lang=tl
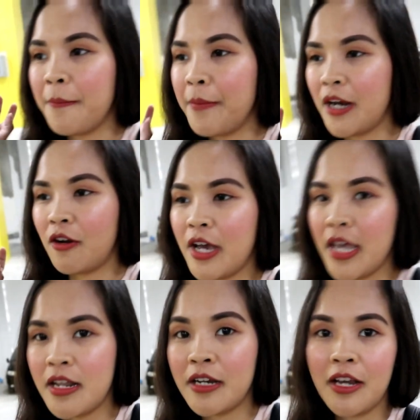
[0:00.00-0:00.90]
Pero
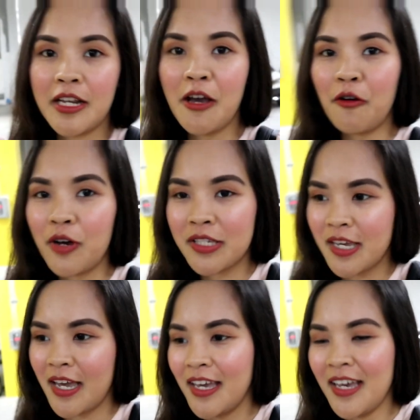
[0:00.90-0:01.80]
ayan, nag-ready ako
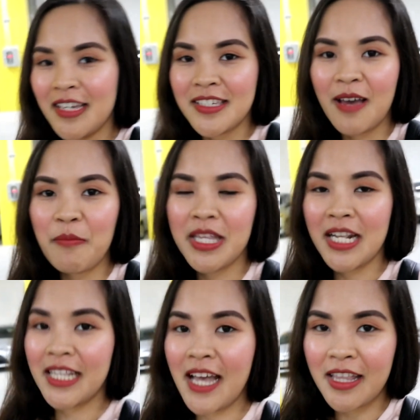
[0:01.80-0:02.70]
kasi sabi
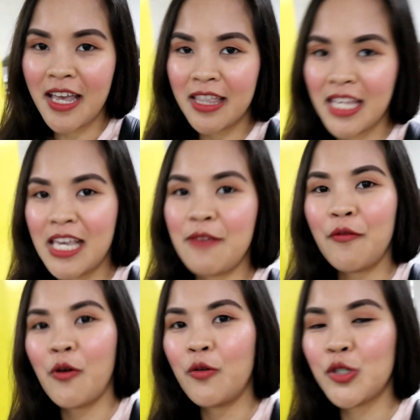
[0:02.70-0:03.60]
nila daddy at ni
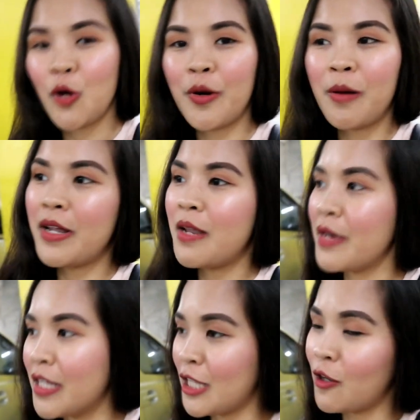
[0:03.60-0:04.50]
Evo, sobrang
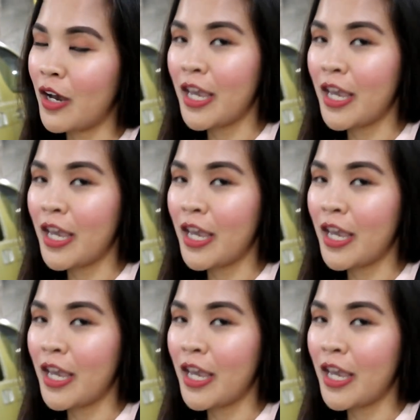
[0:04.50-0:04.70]
malamig dito.